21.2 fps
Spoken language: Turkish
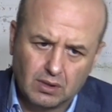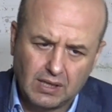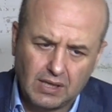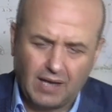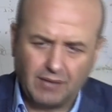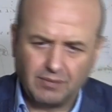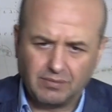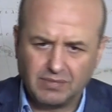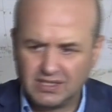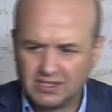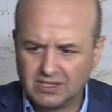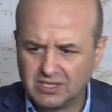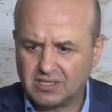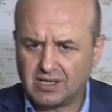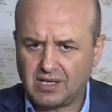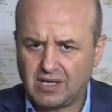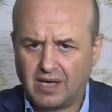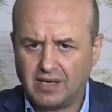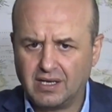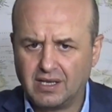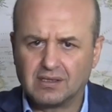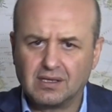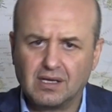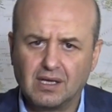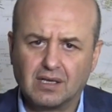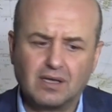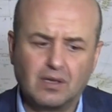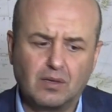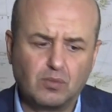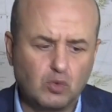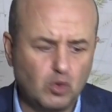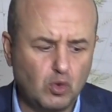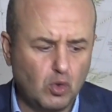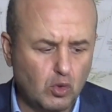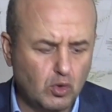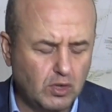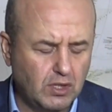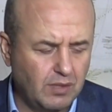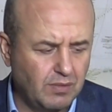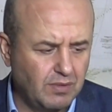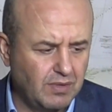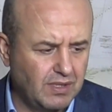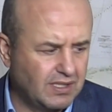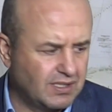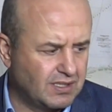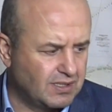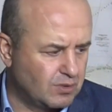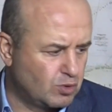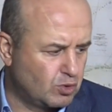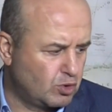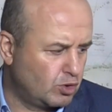Yani birinci kaynaklardan bunu okuyabilirsiniz.